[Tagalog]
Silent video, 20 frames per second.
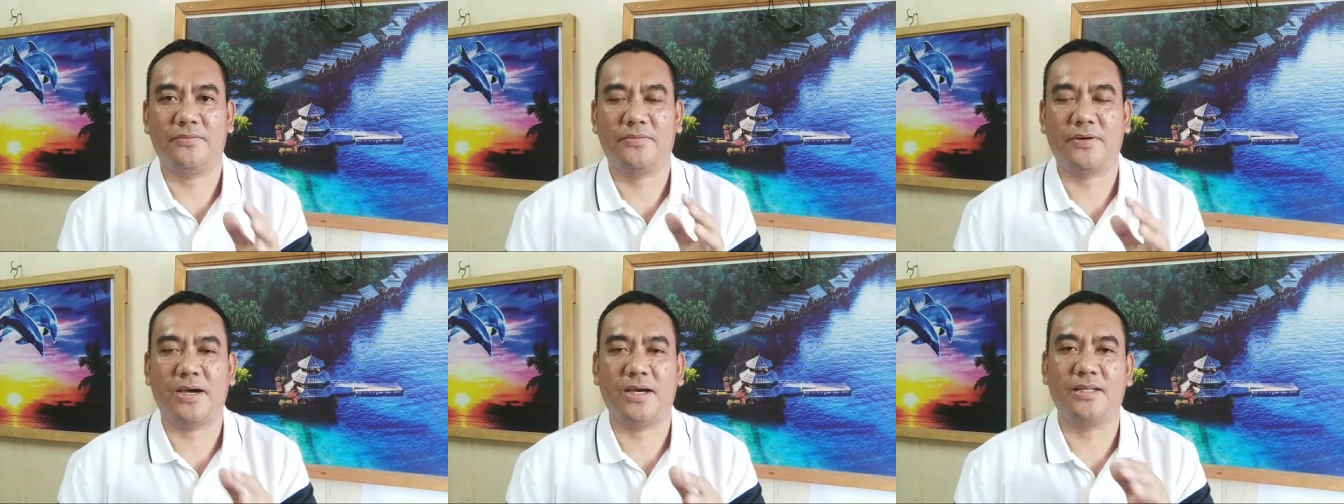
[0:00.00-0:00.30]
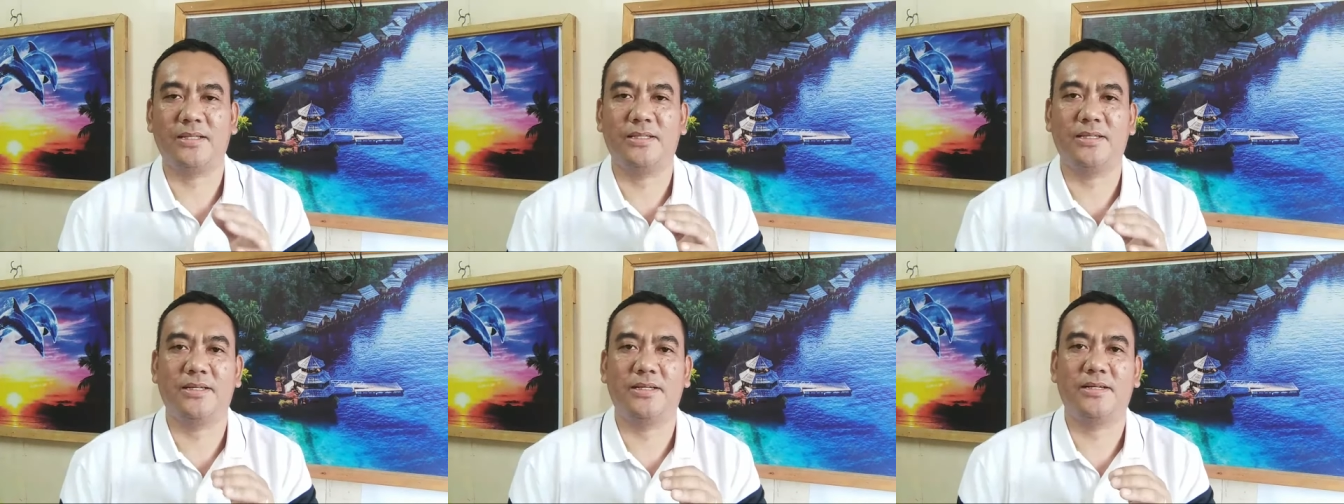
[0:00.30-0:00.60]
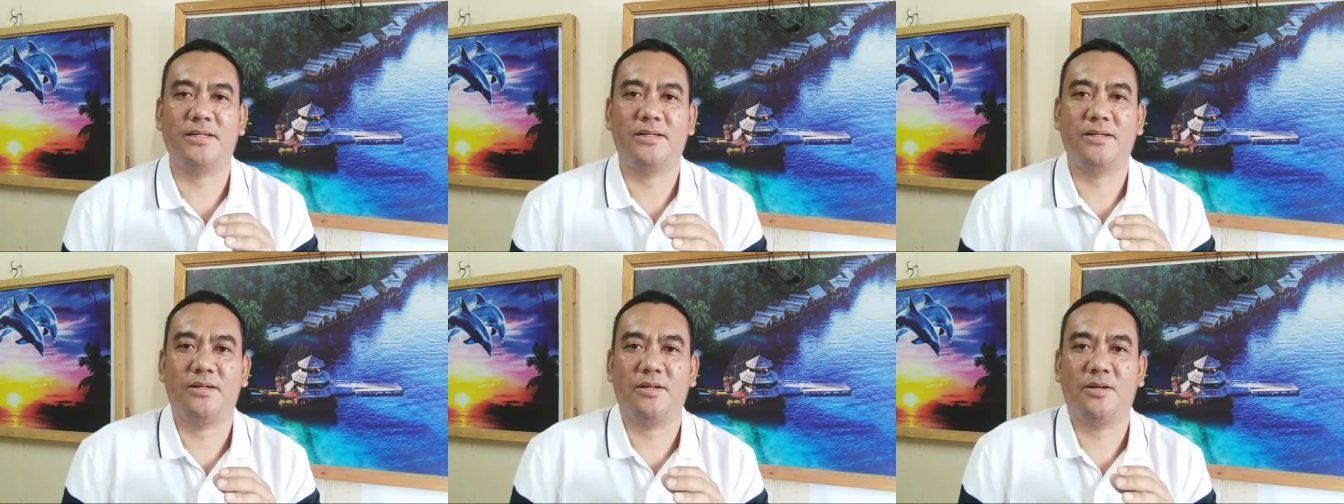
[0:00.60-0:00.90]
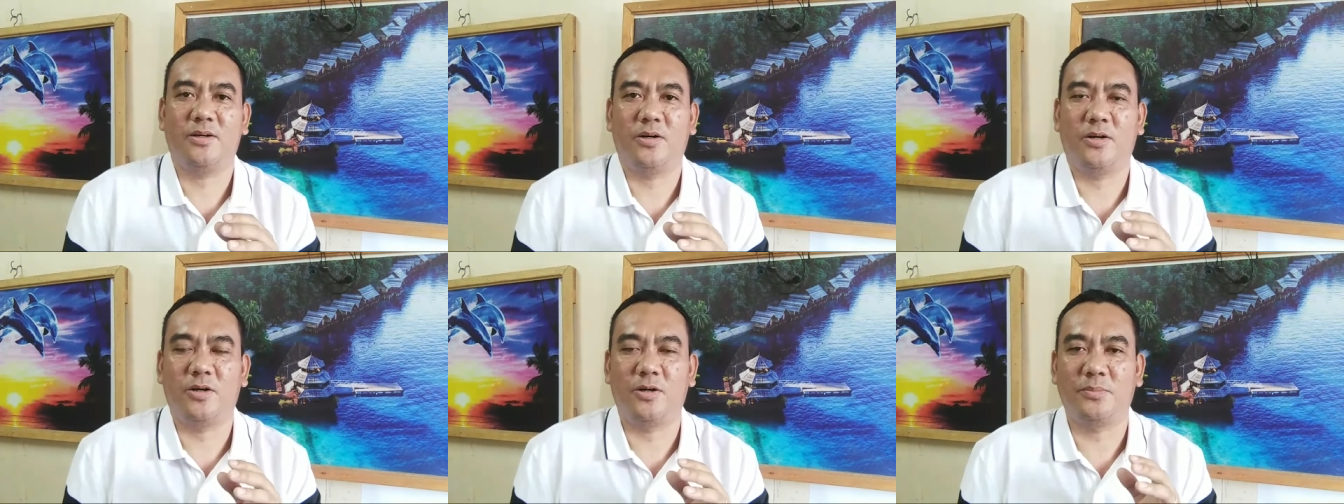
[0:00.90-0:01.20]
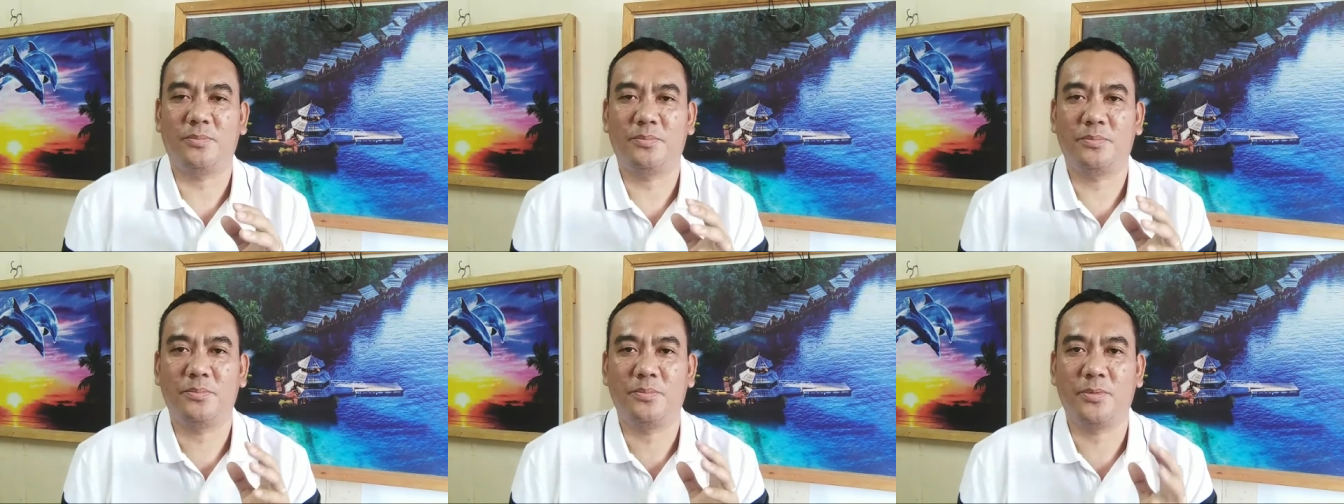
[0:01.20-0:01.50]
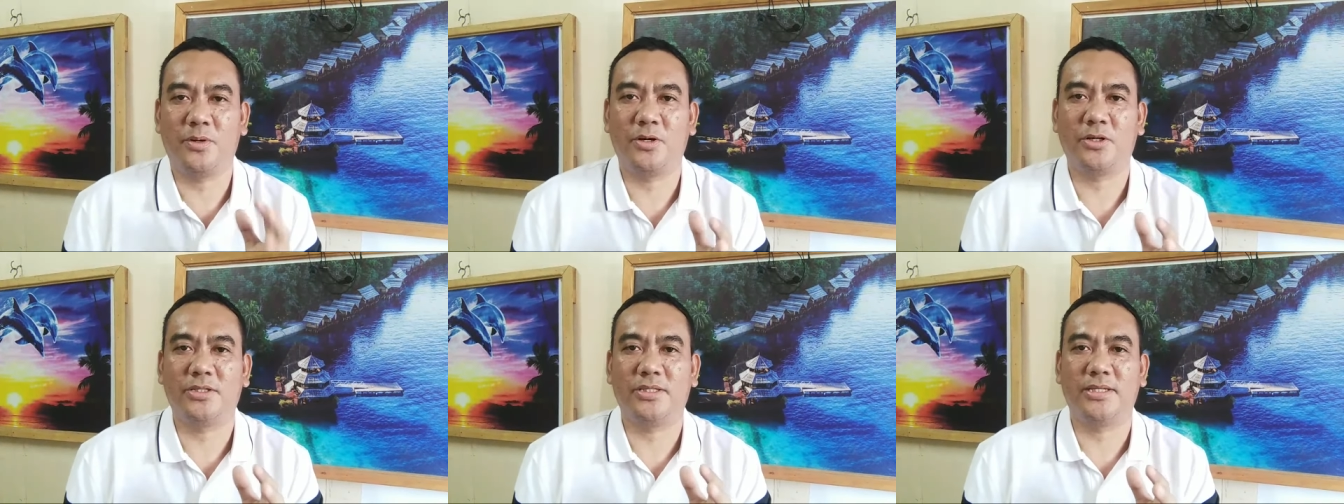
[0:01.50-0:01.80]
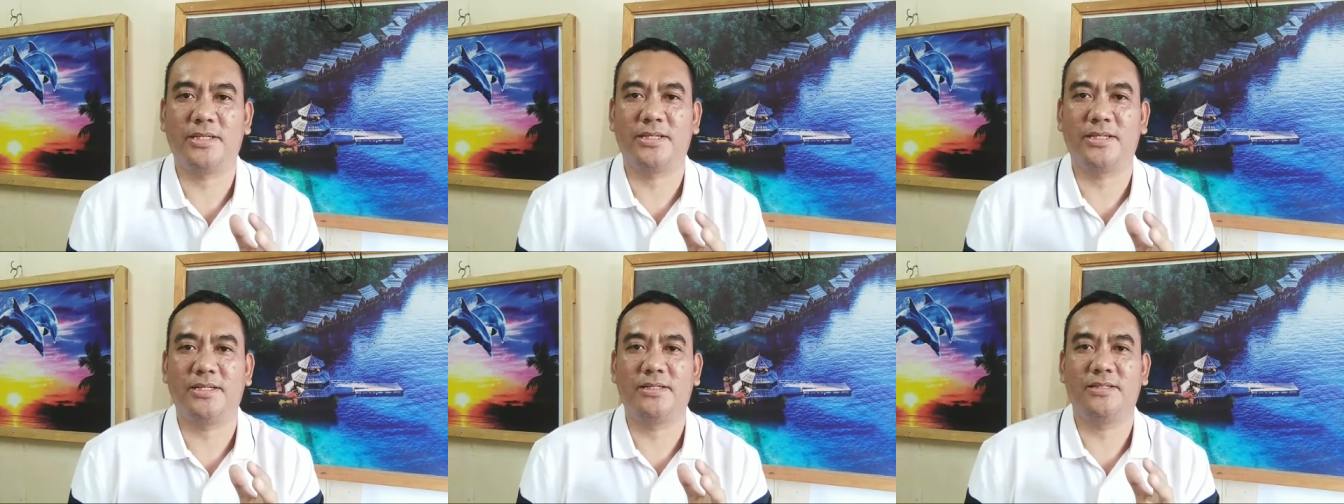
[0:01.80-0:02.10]
father of
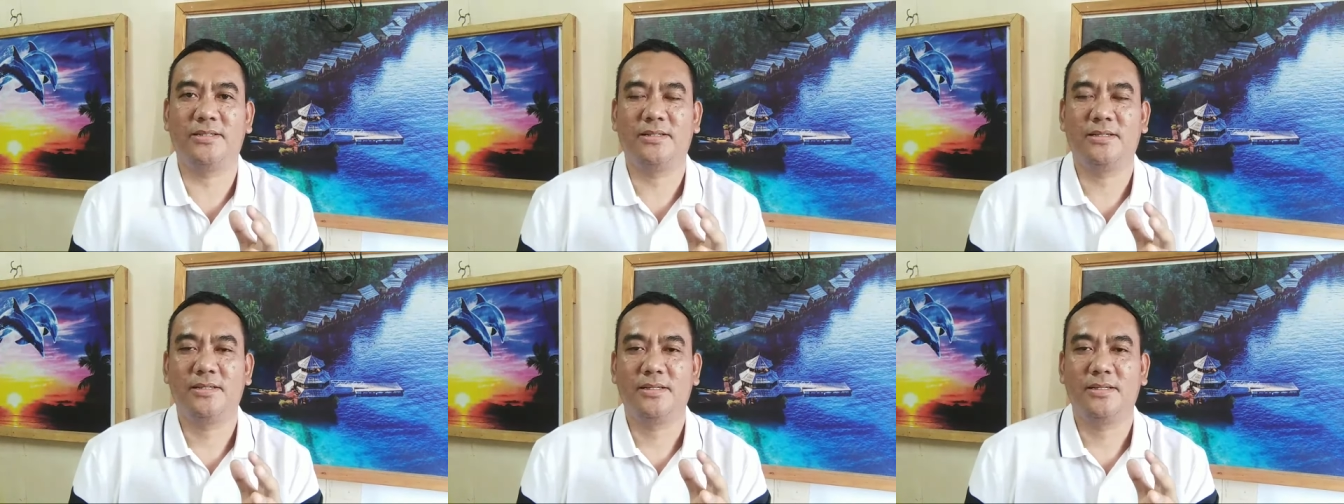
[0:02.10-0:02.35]
modern